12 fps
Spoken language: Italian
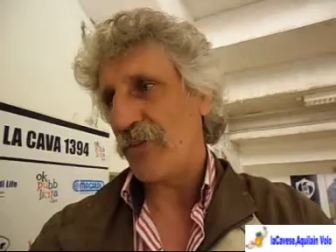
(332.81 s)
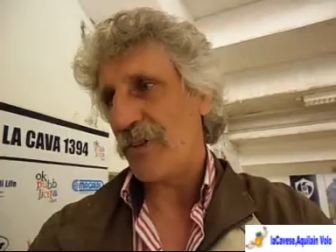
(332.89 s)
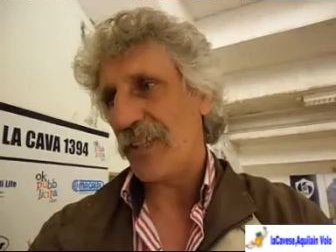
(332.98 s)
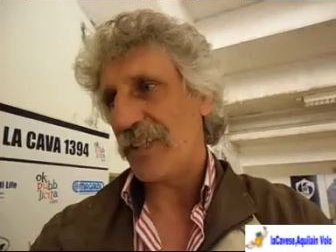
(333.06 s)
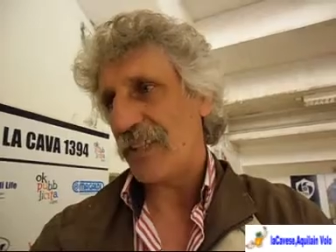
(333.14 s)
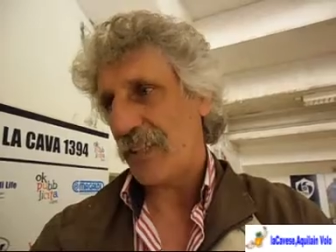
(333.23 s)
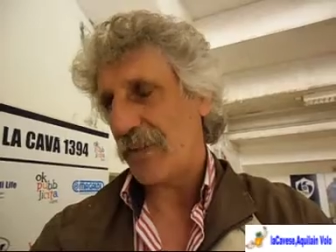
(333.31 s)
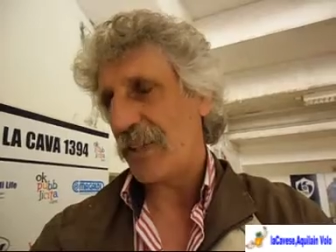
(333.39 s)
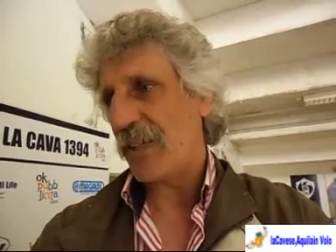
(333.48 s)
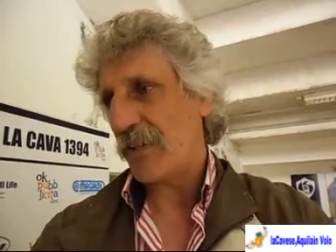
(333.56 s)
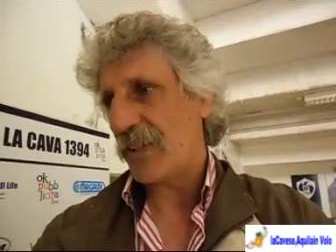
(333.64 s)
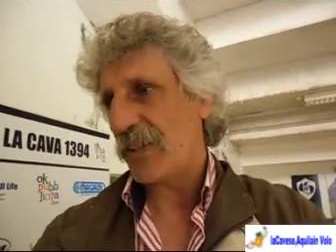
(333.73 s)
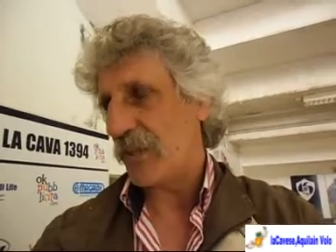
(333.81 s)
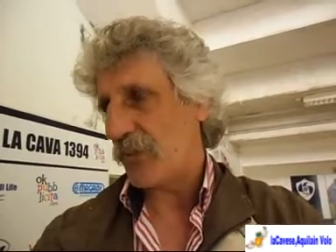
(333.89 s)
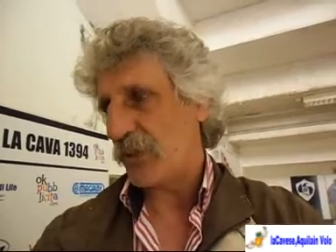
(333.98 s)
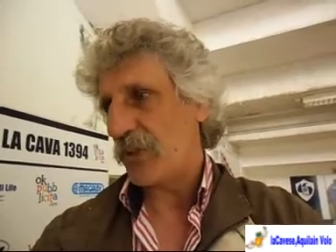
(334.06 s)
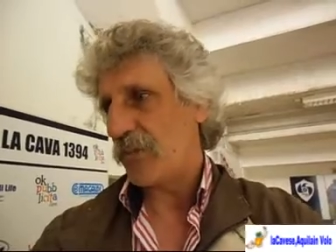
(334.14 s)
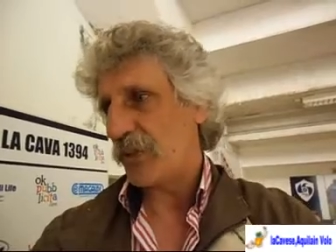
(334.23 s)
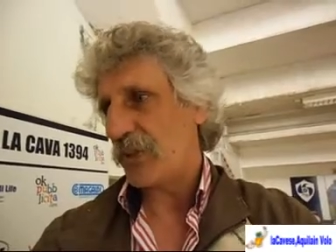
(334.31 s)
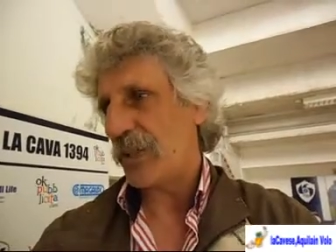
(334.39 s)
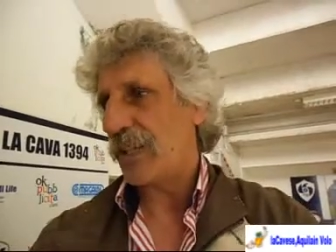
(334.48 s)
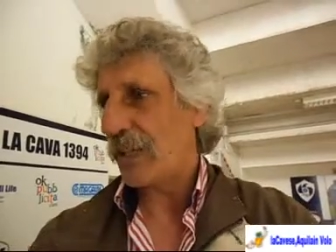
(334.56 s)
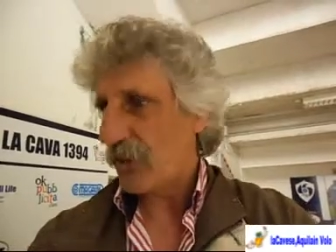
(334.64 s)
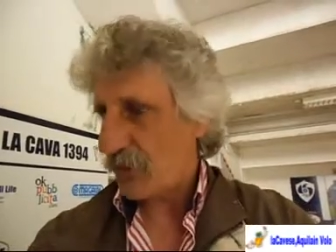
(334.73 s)
i piedi a terra perché è una partita molto
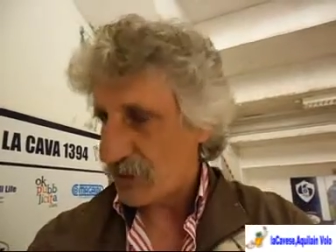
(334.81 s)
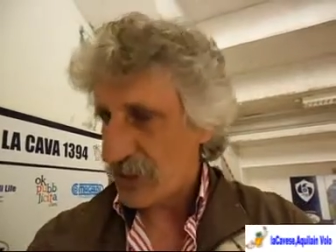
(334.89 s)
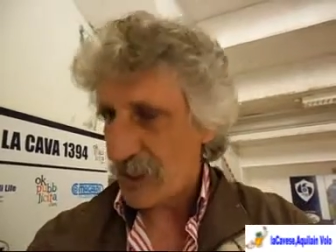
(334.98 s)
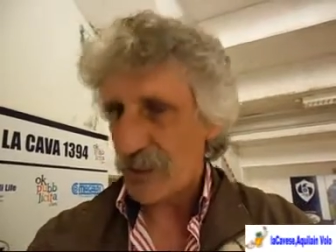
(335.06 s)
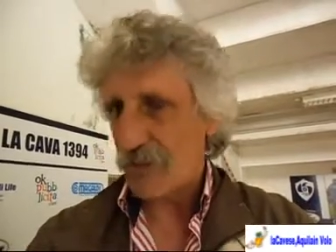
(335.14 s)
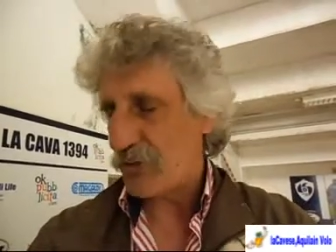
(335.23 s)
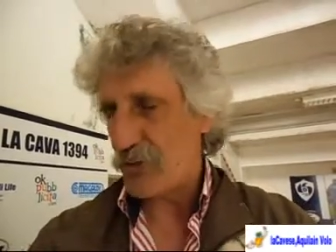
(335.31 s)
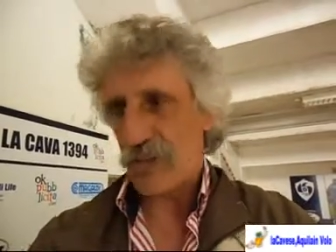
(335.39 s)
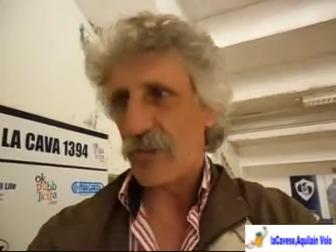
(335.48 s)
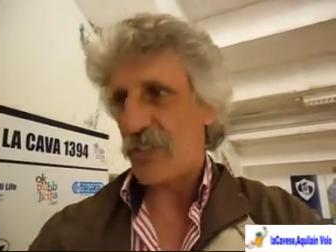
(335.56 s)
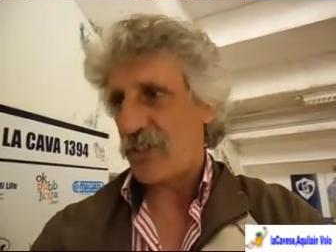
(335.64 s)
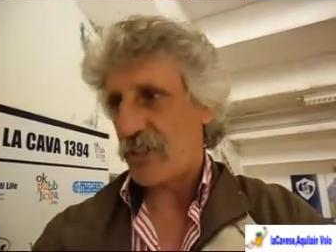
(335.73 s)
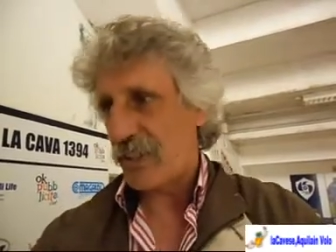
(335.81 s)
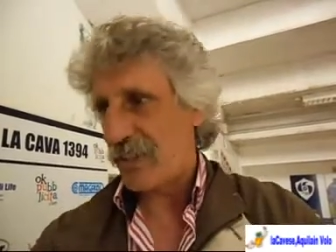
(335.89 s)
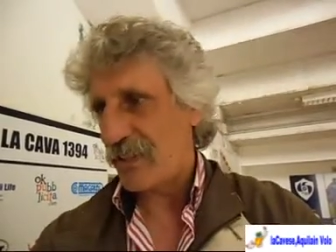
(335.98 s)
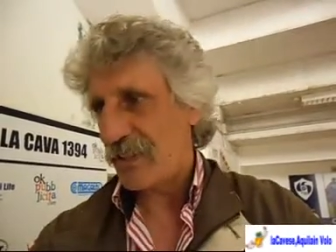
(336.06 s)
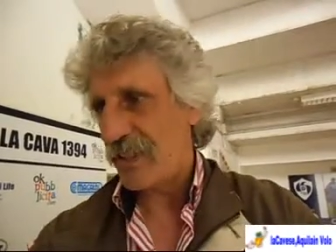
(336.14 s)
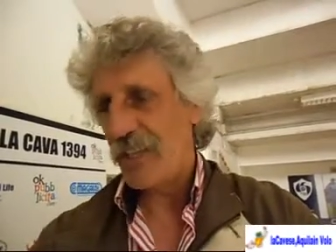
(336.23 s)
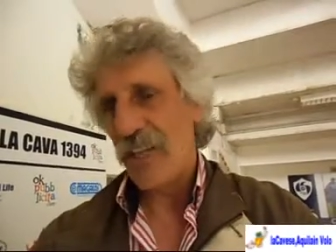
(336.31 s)
importante, nonostante fossimo in eccellenza.